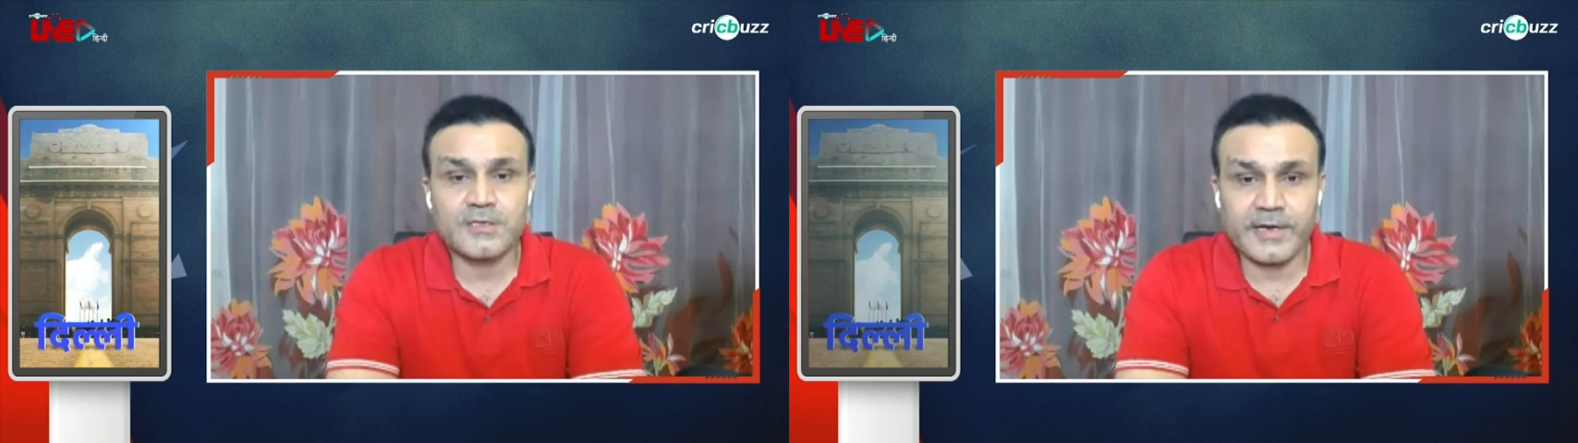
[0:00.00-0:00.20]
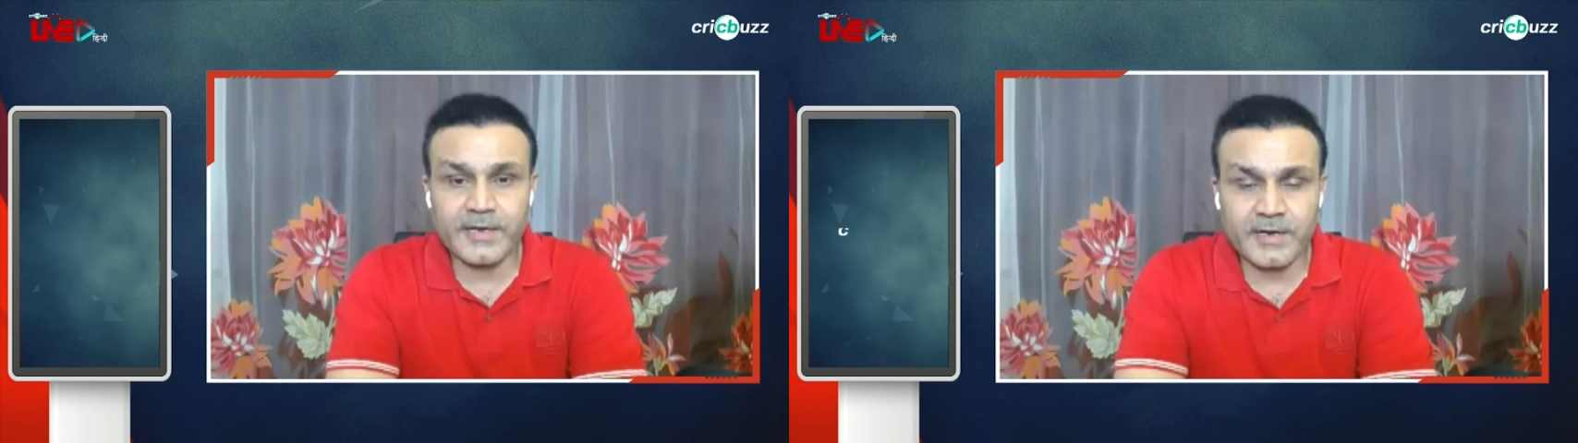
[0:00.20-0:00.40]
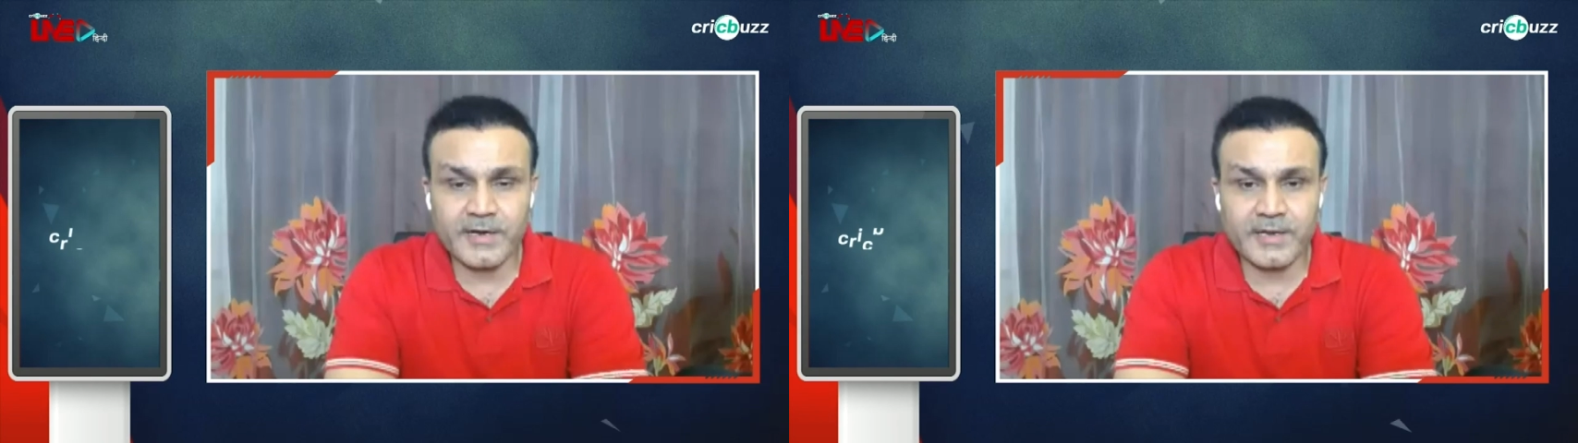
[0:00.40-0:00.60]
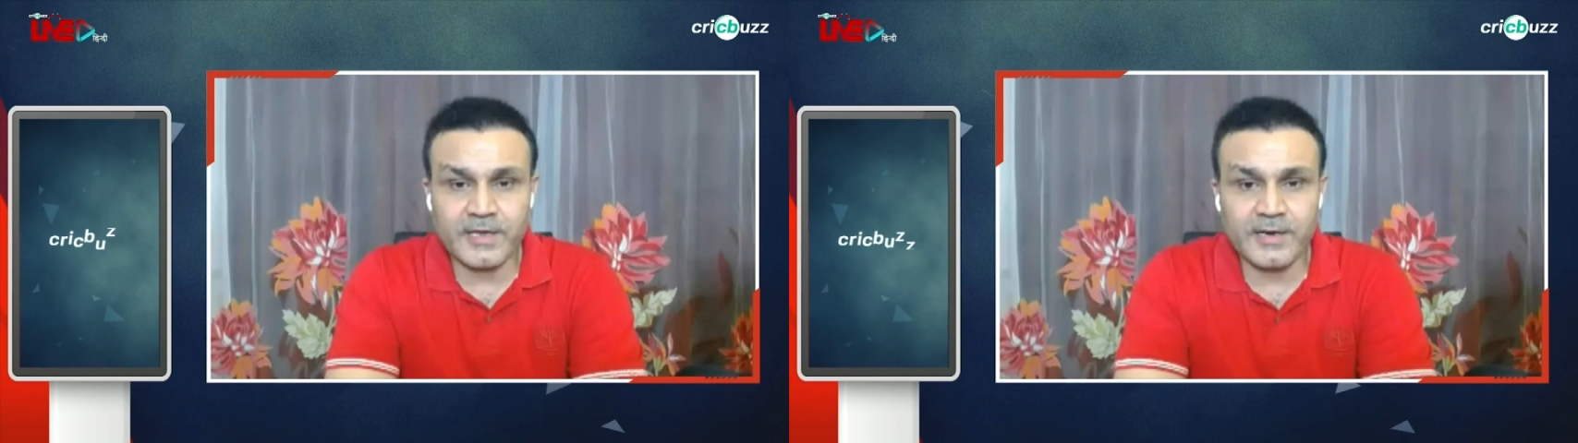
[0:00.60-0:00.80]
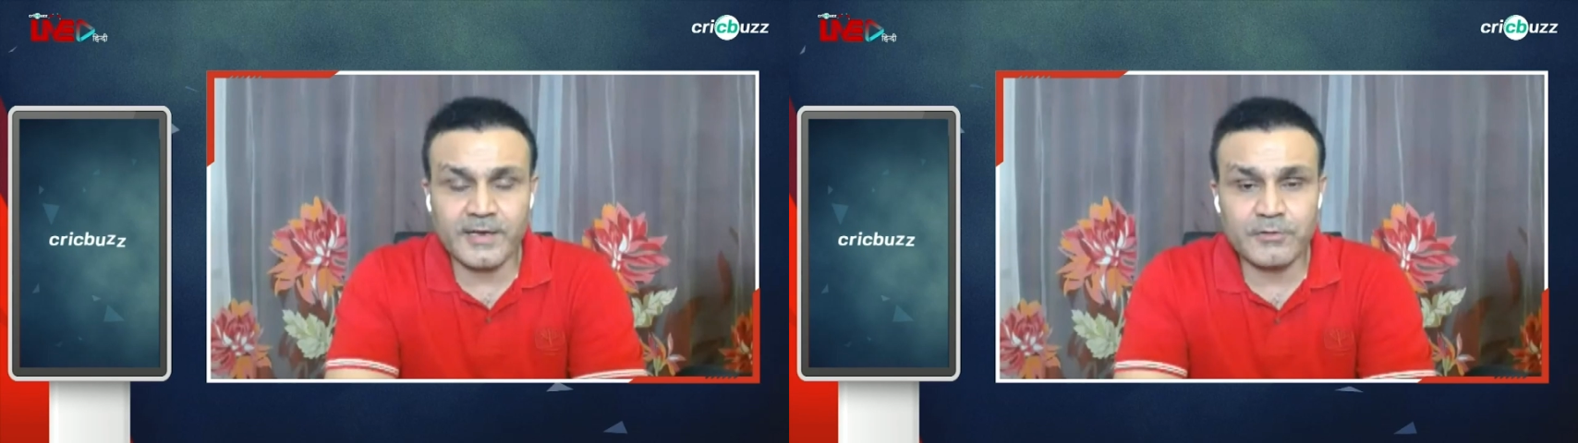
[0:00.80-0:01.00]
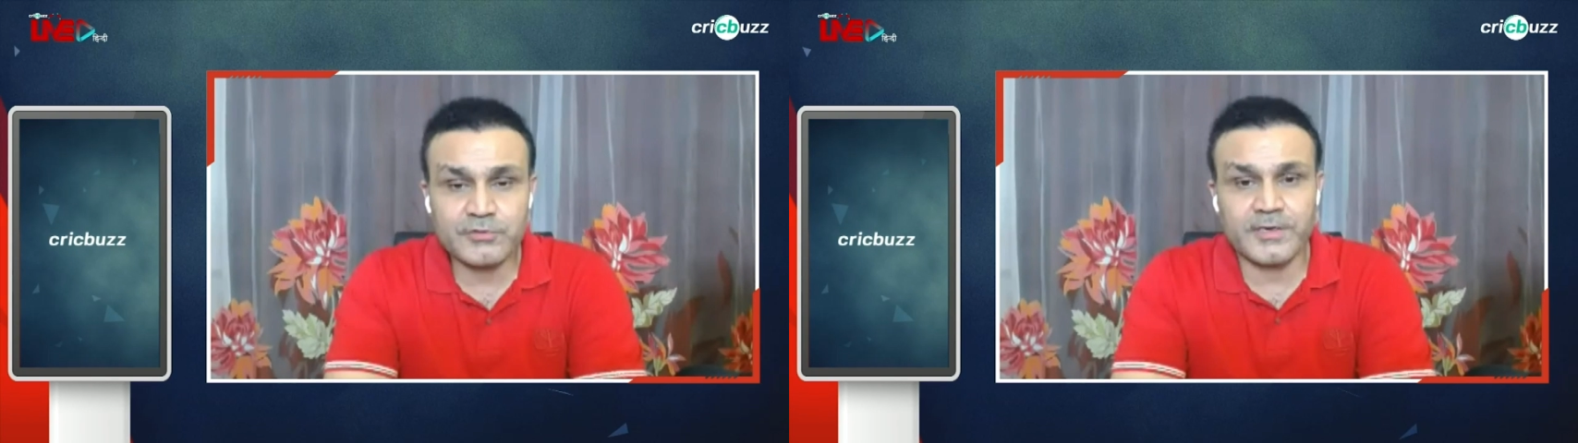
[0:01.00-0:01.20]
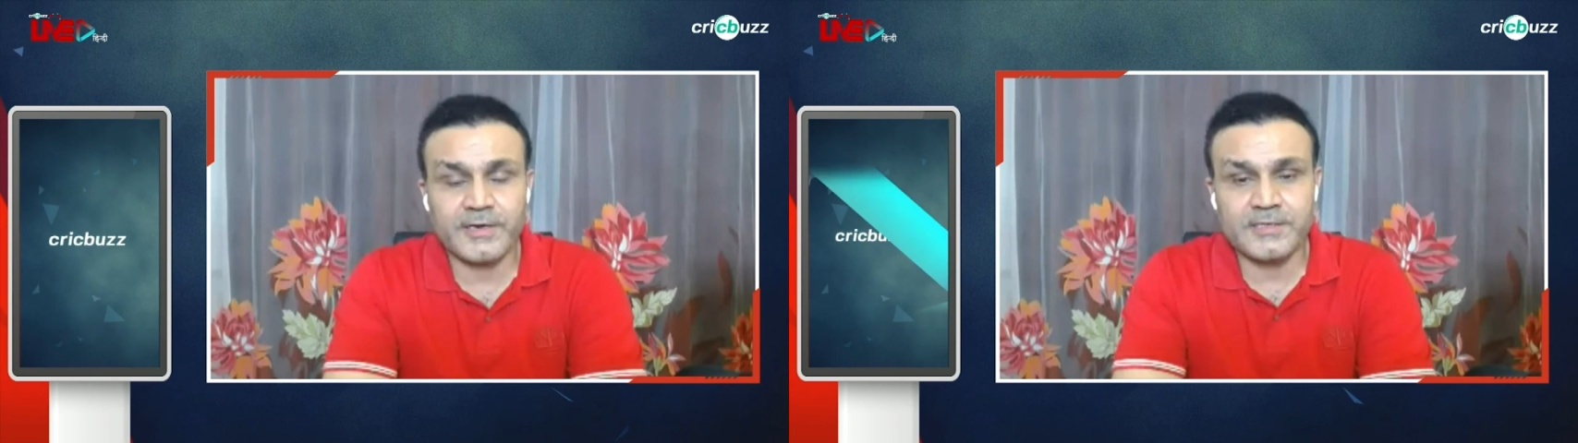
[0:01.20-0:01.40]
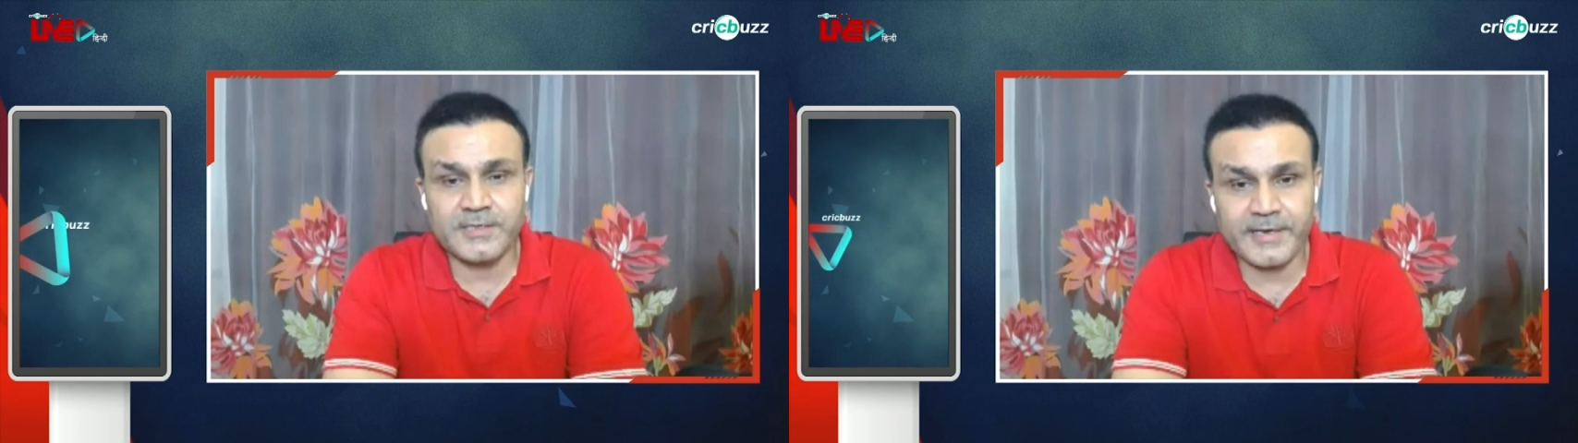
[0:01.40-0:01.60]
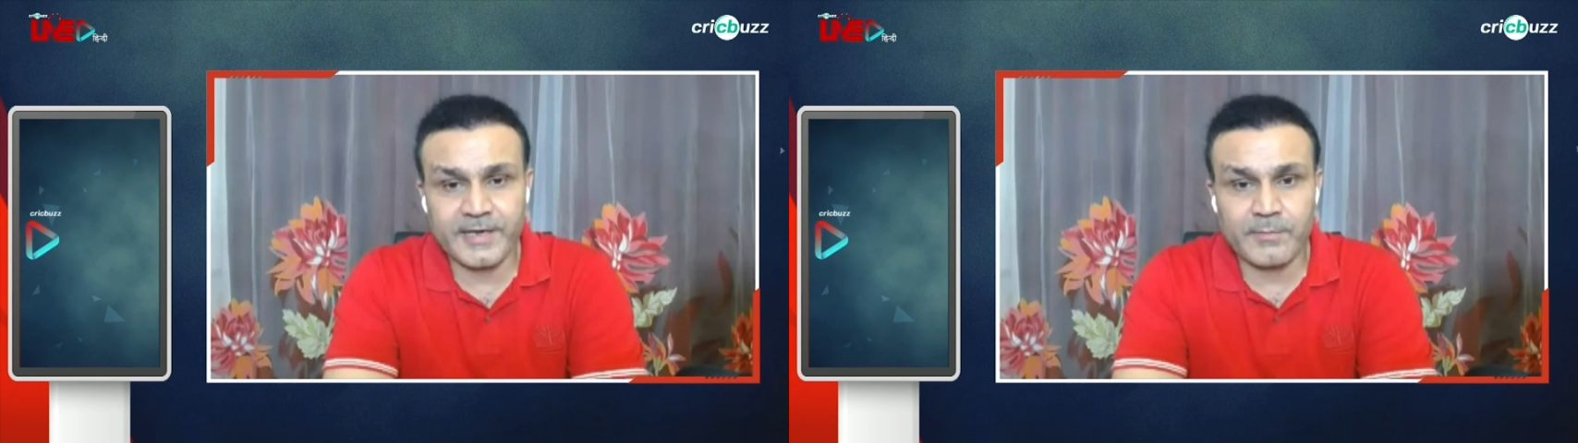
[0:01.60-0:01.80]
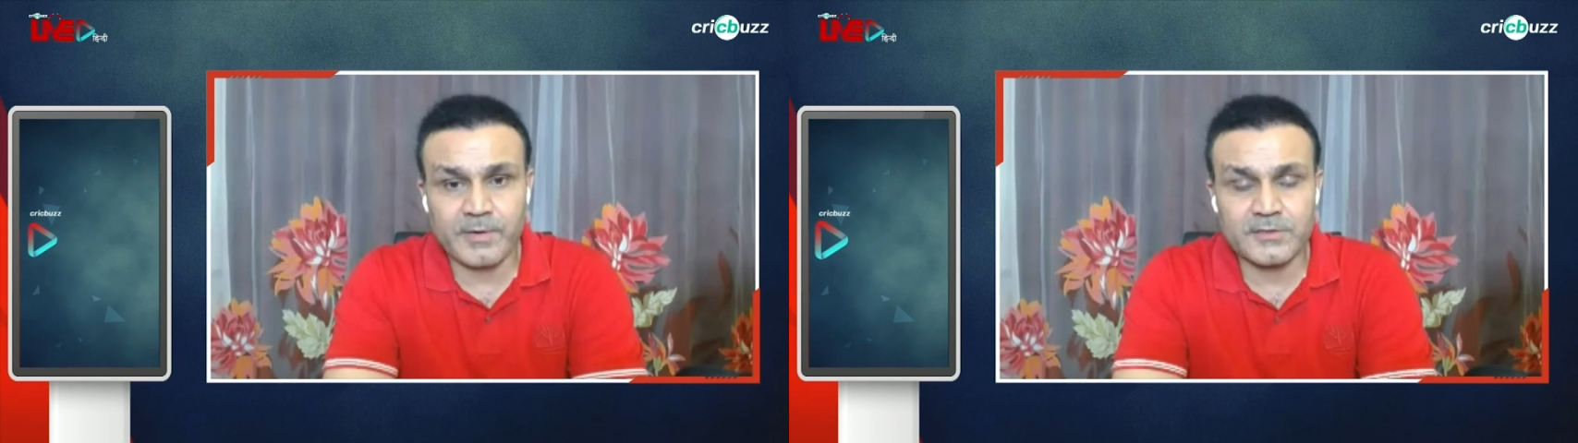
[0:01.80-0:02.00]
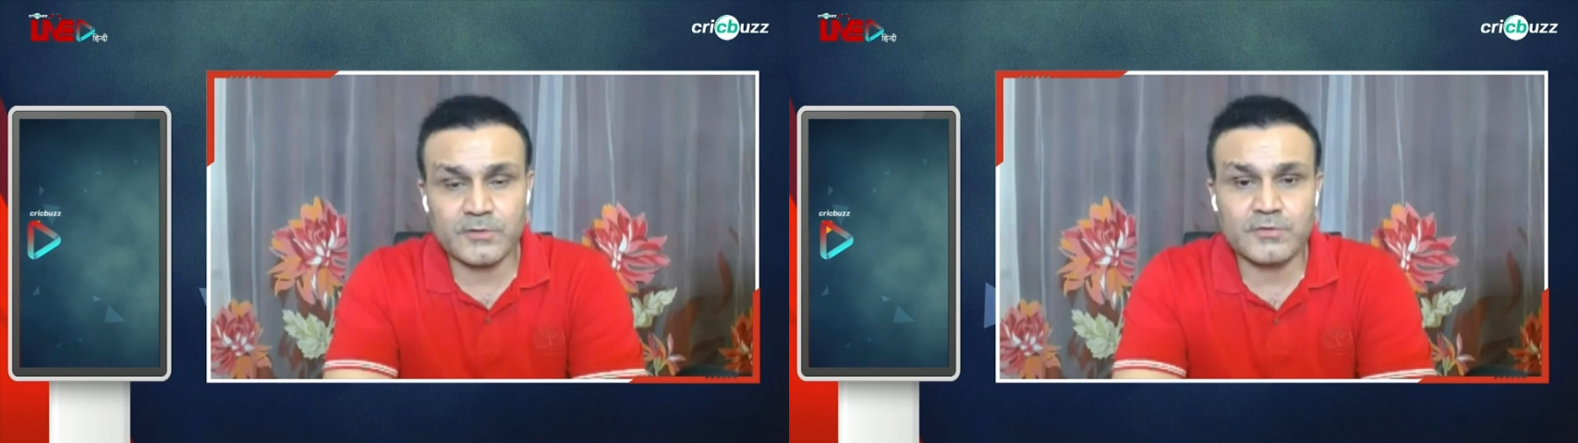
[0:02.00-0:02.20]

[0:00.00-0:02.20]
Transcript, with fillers: सारी क्रिकेट खेल गए हैं चेन्नई जाने के बाद